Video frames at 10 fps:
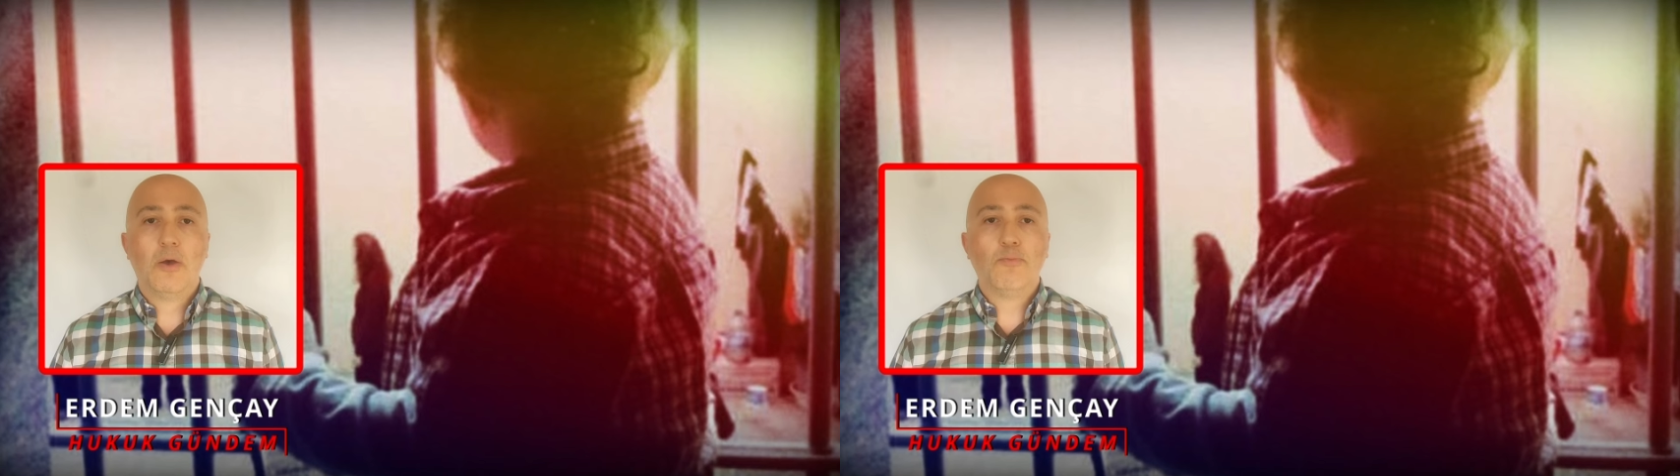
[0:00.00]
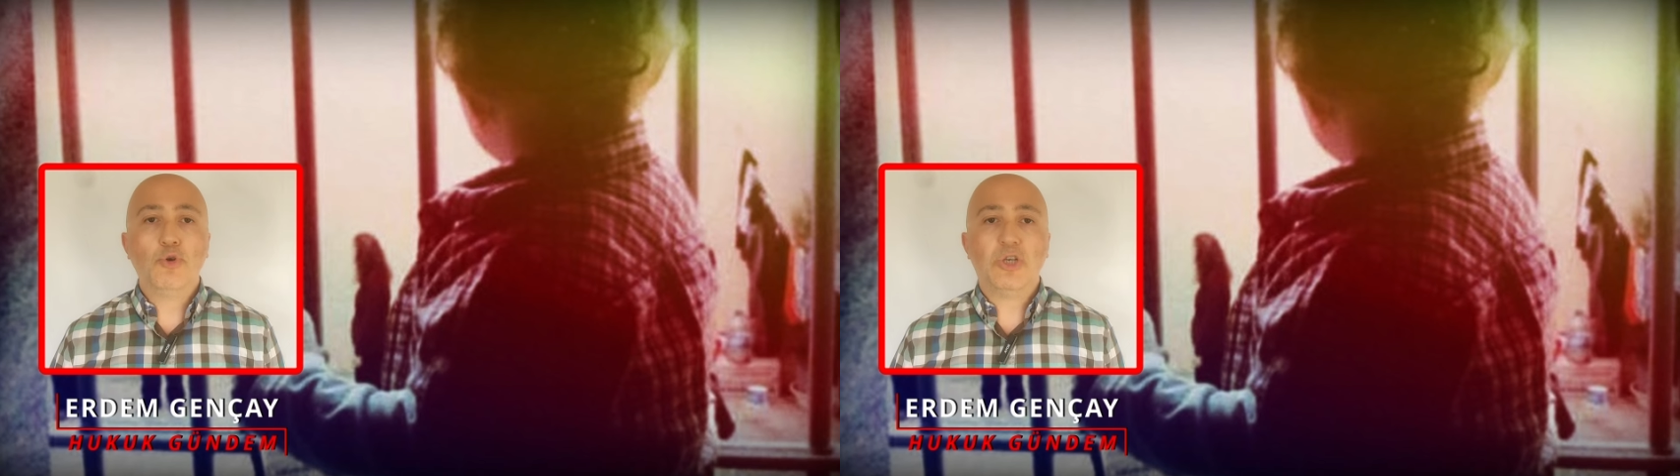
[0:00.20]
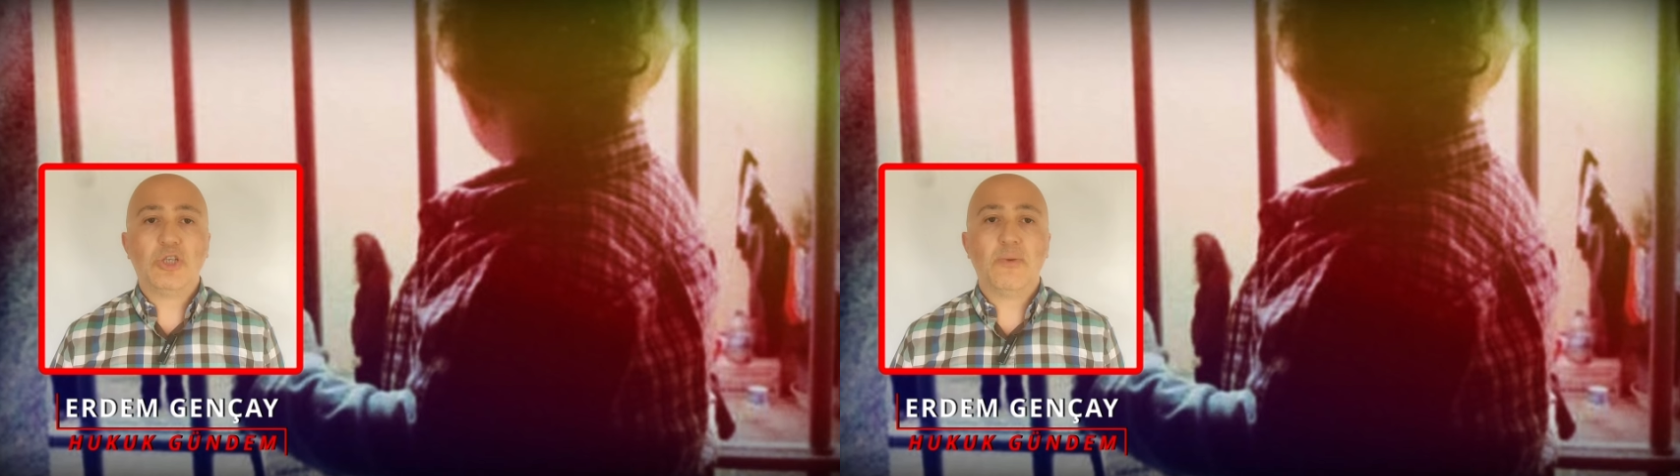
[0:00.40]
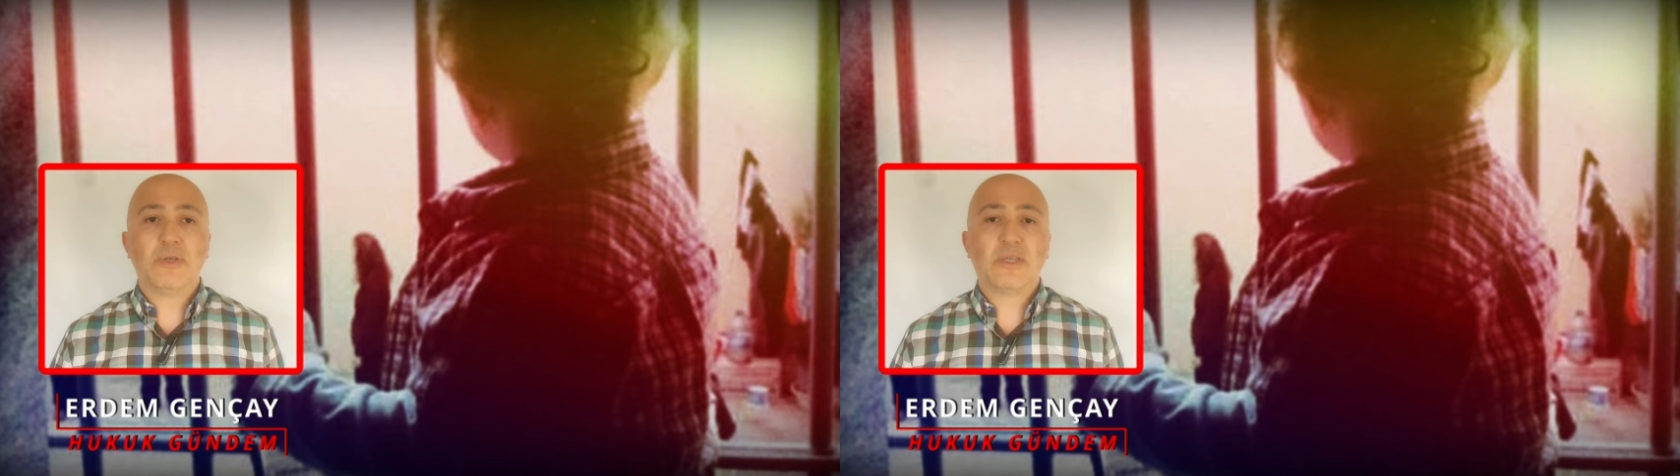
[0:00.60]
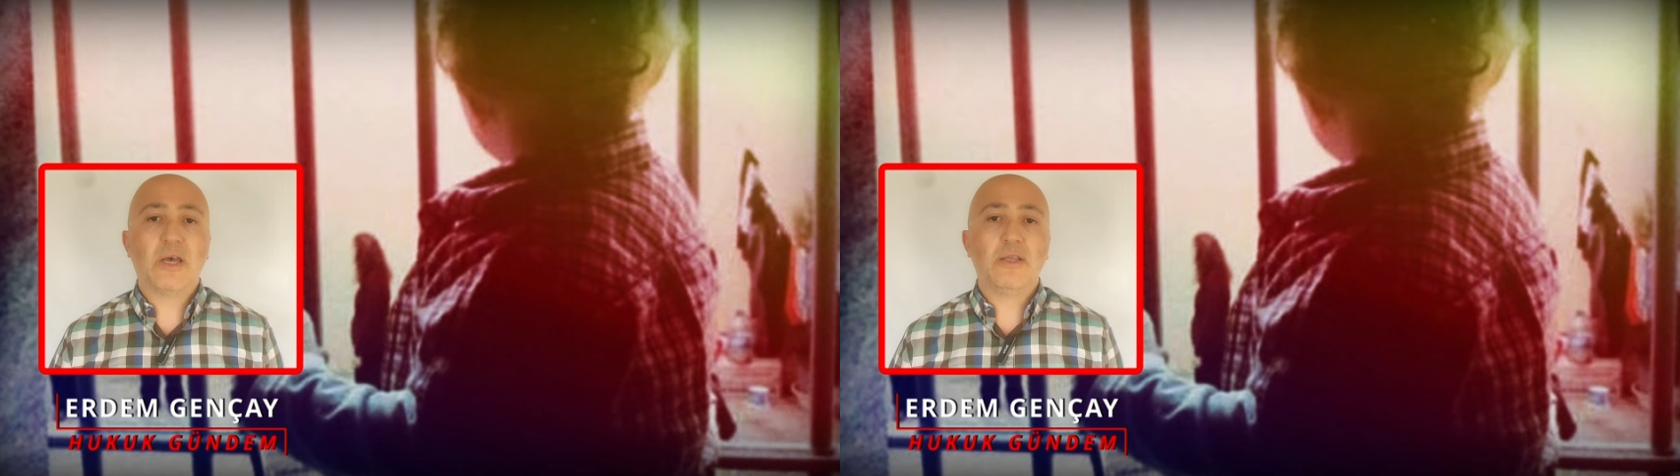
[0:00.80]
Bu işlemi
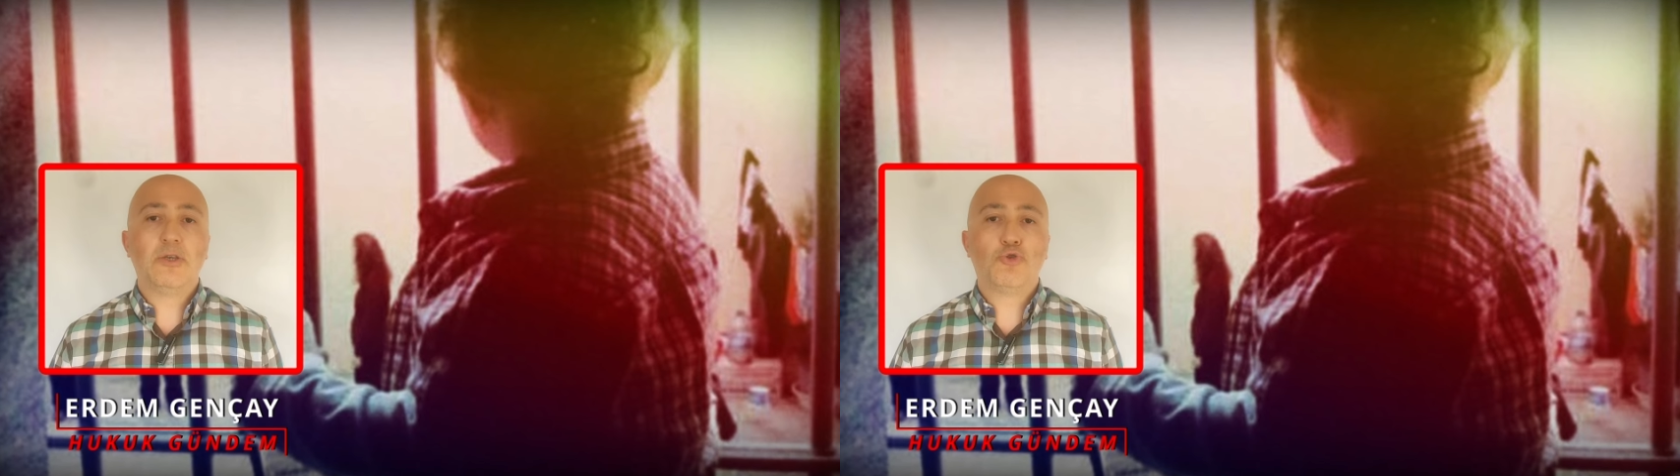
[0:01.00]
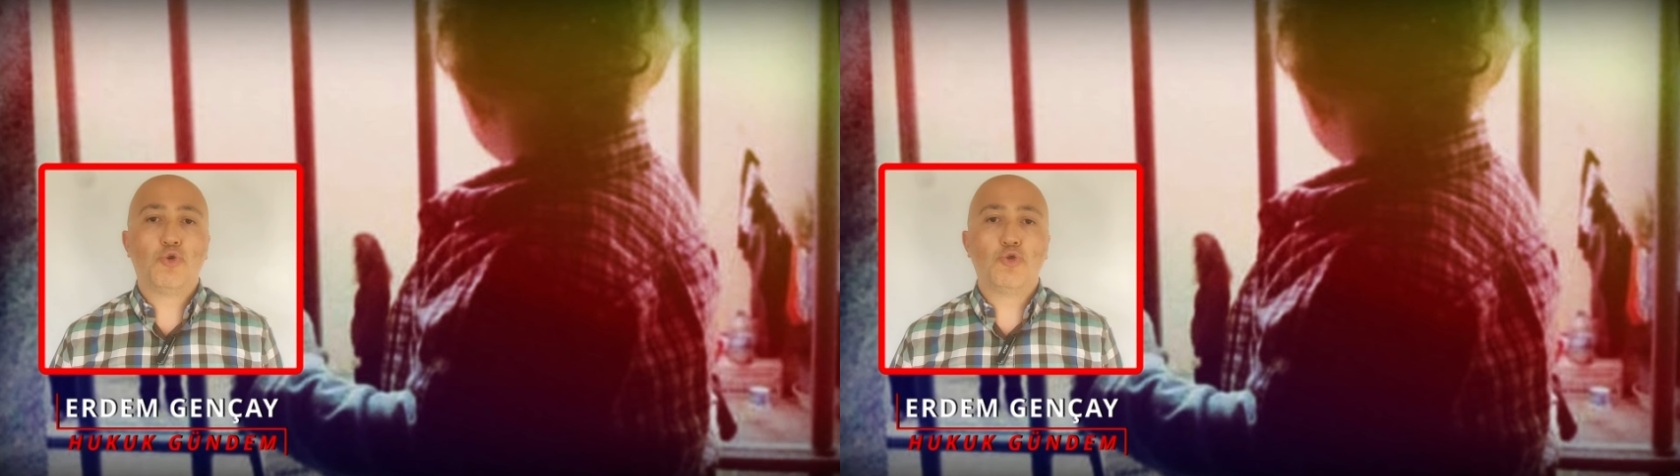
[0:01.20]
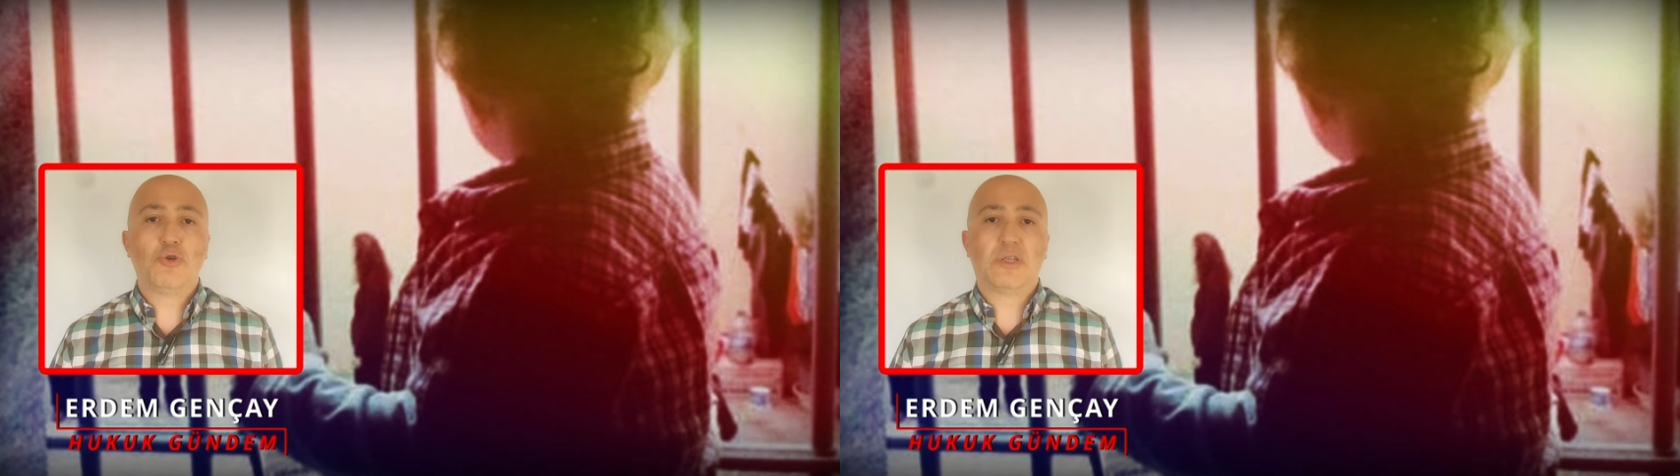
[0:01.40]
sadece çocuk